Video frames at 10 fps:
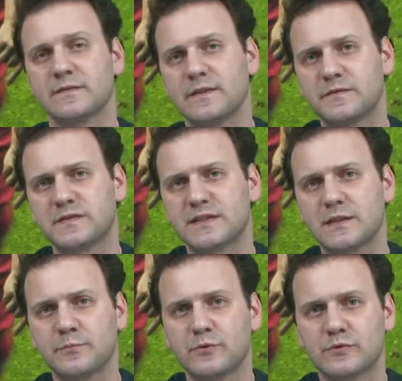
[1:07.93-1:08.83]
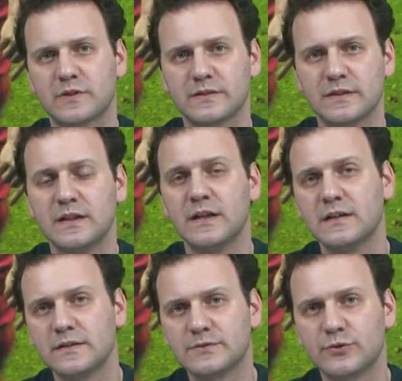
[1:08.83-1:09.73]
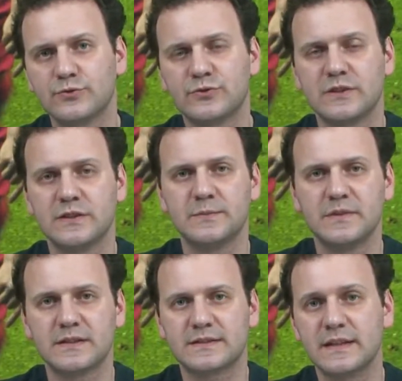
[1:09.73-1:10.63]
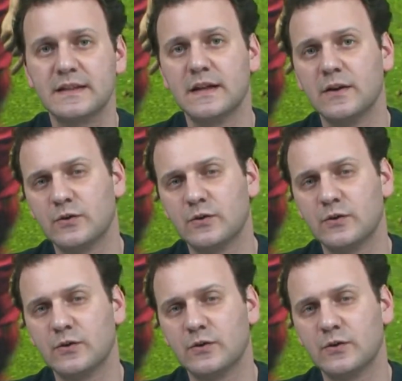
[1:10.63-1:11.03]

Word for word: Ve fırsat bulduklarında hızlı oyuncular ile birlikte